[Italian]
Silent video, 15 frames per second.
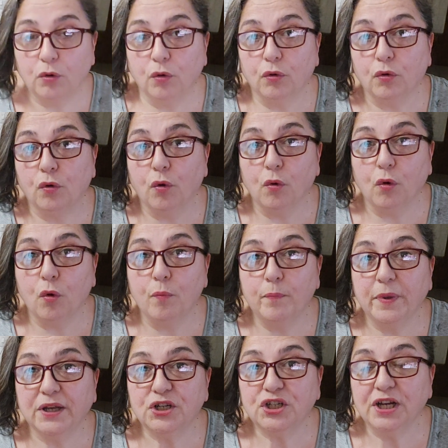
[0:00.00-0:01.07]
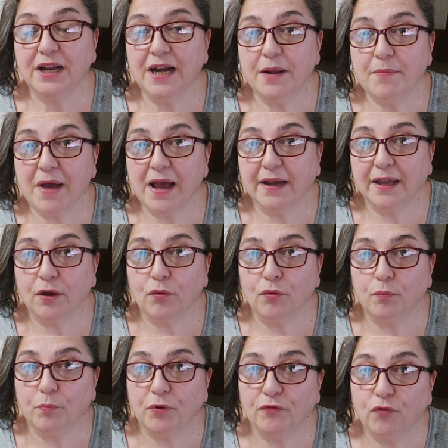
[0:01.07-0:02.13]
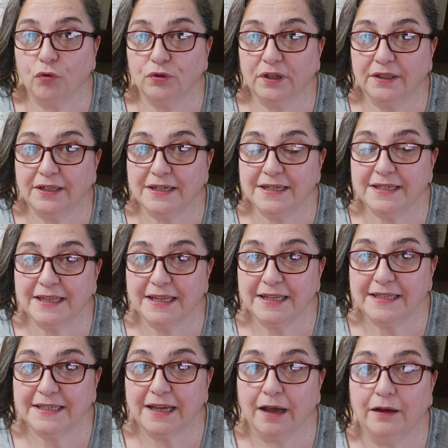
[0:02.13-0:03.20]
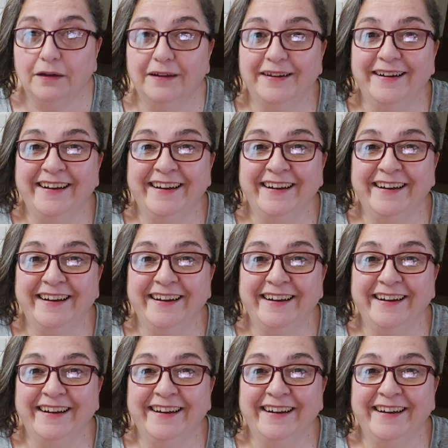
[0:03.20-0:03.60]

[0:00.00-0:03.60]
co co con piacere ma anche con profonda tristezza